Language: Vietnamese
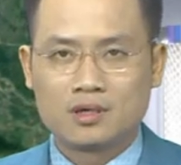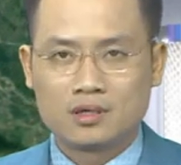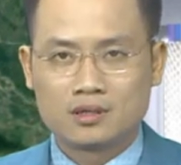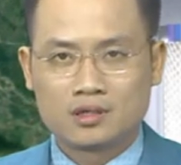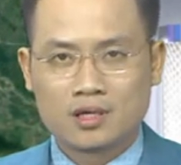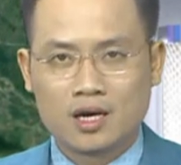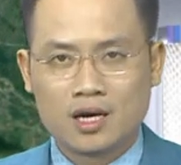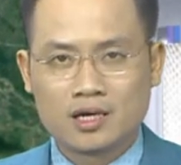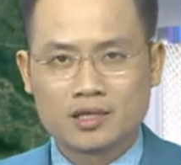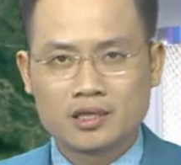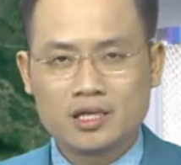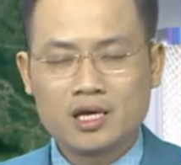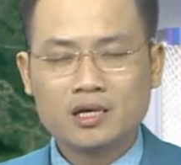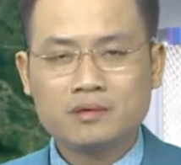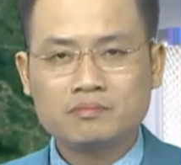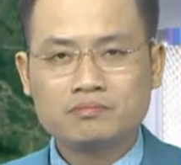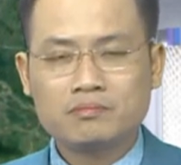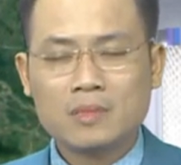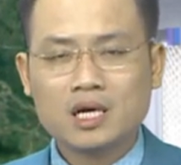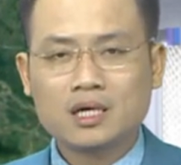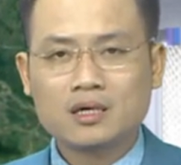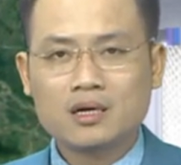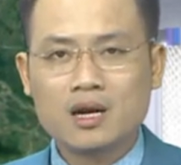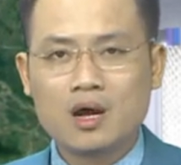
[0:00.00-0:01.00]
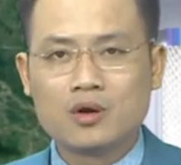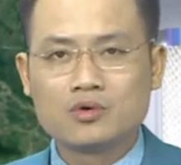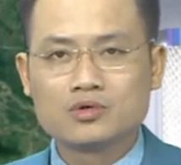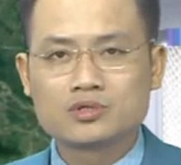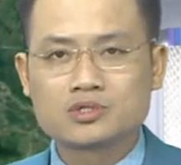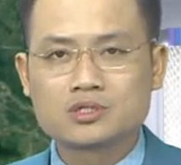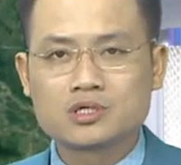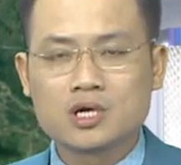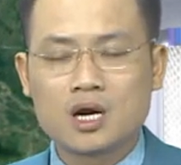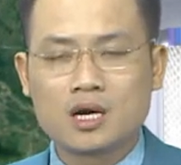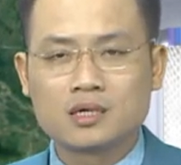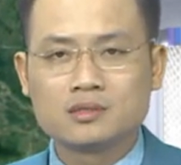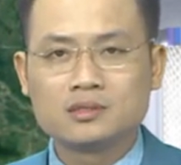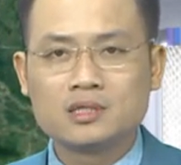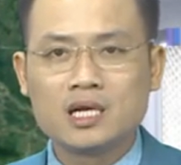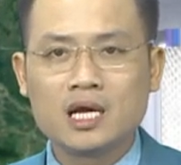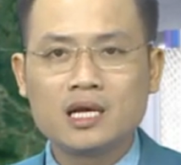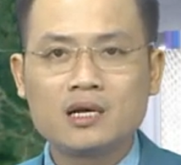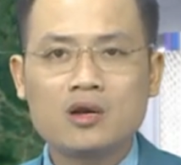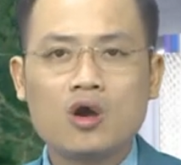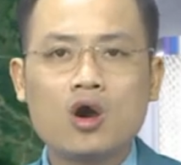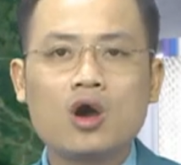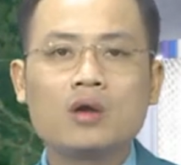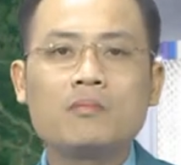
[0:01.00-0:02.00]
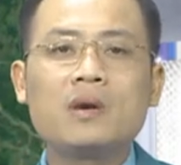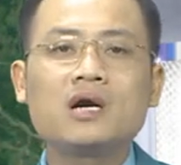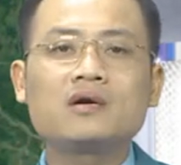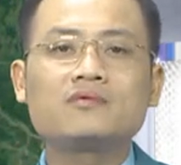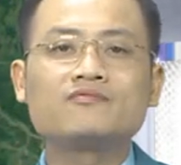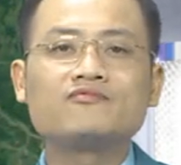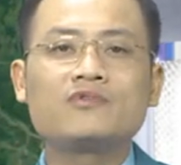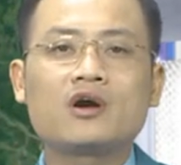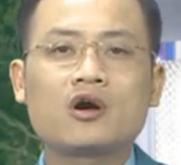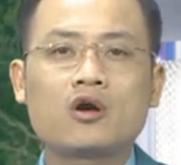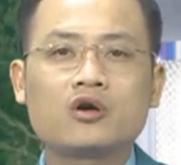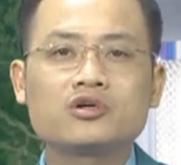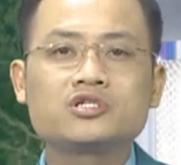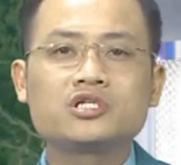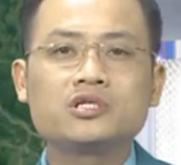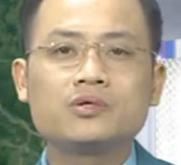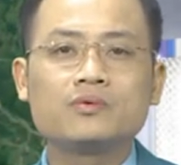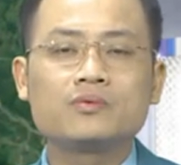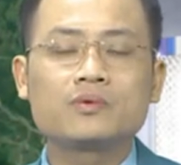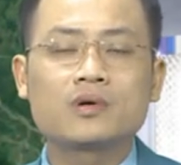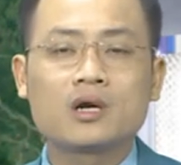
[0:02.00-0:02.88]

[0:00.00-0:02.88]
thời tiết bắt đầu trở nên oi bức và khó chịu.